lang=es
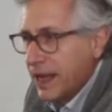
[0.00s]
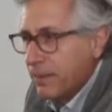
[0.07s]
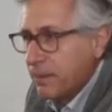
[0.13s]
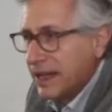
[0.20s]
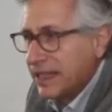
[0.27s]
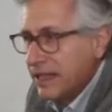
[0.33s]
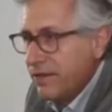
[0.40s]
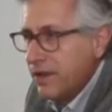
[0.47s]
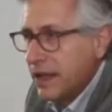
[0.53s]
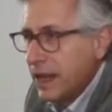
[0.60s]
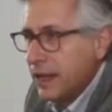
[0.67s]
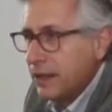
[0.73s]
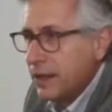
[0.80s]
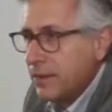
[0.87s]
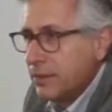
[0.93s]
específica
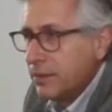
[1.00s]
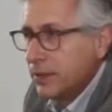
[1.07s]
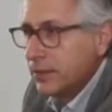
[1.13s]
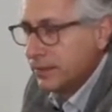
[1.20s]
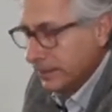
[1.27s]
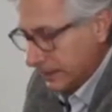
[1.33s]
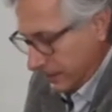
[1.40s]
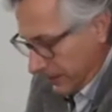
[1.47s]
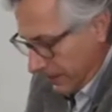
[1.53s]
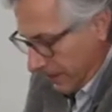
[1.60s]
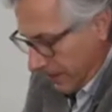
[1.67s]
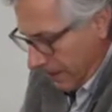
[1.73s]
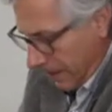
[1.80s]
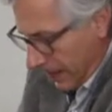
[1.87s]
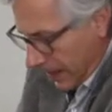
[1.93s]
de tiempo.
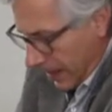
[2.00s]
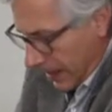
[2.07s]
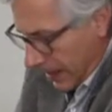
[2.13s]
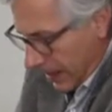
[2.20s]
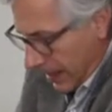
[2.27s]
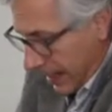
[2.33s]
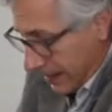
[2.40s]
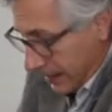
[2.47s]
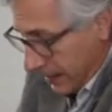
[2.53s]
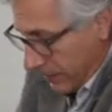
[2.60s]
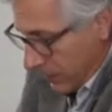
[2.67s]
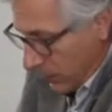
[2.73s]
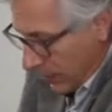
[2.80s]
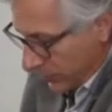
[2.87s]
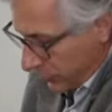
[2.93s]
La
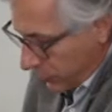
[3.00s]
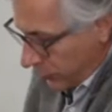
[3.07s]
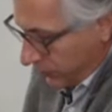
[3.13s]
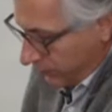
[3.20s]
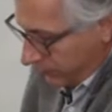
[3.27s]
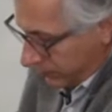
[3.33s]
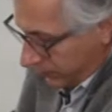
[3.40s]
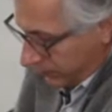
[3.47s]
individuación,